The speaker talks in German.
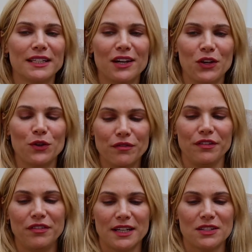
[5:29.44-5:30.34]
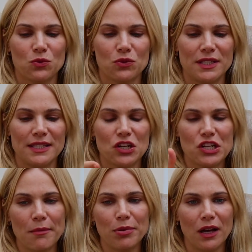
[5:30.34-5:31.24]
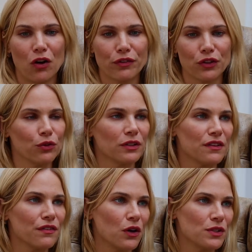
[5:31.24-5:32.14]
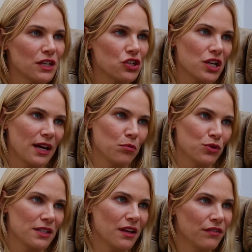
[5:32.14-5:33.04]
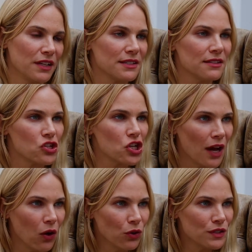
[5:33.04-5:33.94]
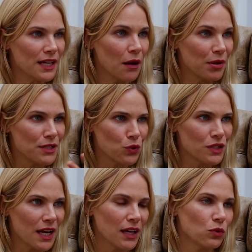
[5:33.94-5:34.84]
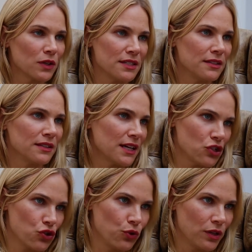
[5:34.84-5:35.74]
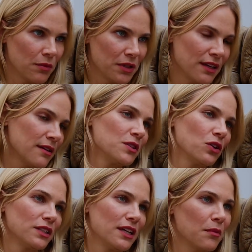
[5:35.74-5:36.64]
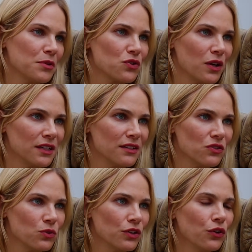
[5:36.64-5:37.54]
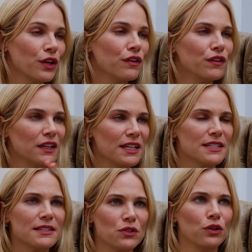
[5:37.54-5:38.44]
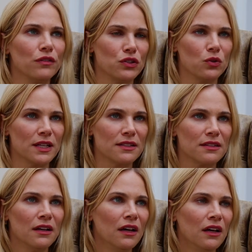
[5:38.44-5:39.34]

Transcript: wird da irgendwie wieder so dieser Stempel aufgedrückt, dass Frauen sich entscheiden müssen. Entweder sie sind schlau und sie haben Persönlichkeit oder sie sind halt schön, aber dann haben sie auch die Klappe zu halten. So, ne? Und ich finde, das ist irgendwie so ganz